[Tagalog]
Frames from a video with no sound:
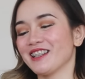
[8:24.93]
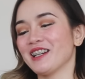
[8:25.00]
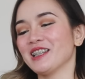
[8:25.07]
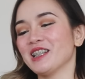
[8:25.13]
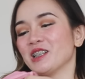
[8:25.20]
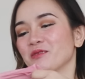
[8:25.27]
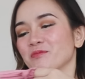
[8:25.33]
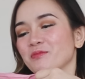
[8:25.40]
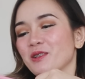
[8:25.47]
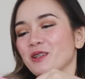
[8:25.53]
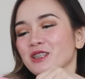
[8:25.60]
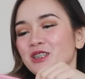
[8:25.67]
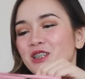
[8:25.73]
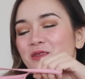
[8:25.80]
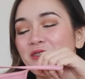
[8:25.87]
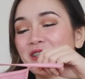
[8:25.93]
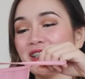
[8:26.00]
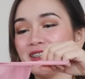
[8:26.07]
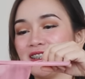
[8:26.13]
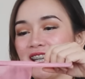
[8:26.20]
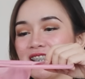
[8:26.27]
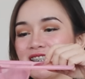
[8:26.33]
so, ayan po.
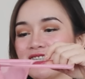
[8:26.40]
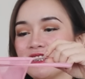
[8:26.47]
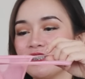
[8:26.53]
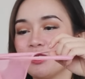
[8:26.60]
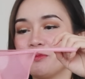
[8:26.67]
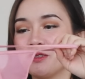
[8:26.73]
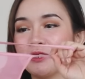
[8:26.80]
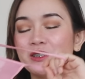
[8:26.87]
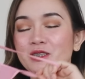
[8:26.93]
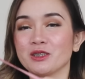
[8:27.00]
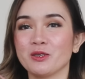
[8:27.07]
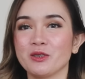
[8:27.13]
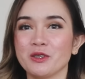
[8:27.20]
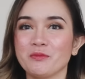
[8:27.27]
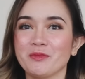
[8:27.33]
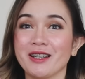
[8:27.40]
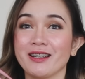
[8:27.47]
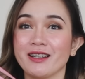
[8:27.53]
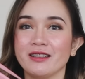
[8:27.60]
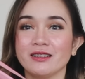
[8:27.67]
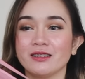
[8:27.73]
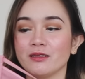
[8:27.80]
Sobrang nice at sobrang gusto ko yung
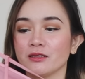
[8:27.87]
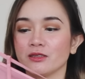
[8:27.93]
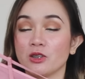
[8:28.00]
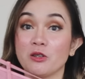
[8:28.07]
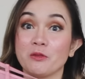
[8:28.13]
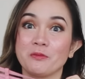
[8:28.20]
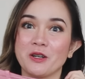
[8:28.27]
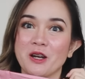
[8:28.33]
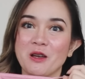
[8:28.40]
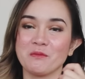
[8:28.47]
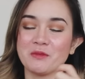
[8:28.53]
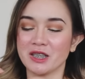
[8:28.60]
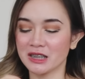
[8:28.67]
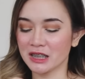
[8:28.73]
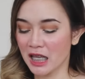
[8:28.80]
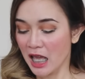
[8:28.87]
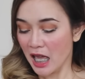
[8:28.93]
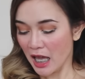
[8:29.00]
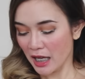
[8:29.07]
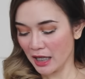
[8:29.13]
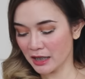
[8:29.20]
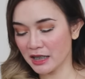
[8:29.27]
mga ganitong tong, promise.
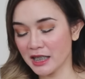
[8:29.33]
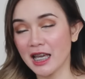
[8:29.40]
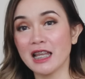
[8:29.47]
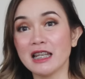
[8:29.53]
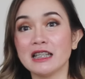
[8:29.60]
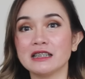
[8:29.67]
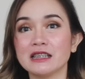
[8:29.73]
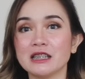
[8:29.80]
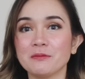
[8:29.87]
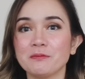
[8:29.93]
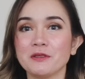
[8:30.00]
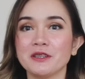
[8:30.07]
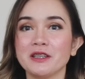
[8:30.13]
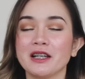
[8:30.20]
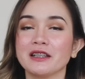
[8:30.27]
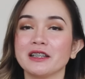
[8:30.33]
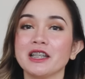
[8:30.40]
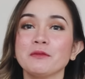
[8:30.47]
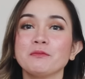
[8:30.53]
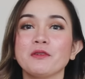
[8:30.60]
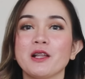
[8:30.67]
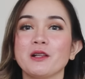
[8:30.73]
And yeah, let's see po the
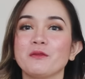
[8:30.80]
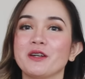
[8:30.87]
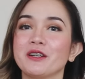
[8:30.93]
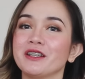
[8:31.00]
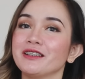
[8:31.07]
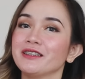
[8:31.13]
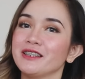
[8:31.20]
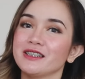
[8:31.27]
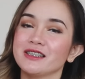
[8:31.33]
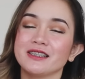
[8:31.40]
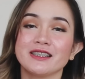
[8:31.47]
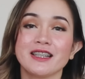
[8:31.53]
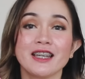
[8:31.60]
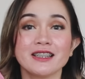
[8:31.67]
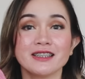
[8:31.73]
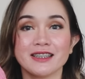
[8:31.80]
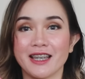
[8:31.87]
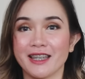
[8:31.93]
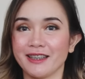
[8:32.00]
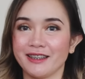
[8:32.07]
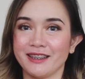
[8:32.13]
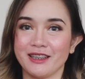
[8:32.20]
clip while wearing this next
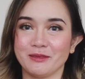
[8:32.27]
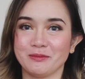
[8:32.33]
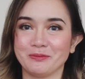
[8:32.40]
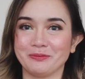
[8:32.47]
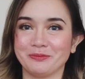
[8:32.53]
item.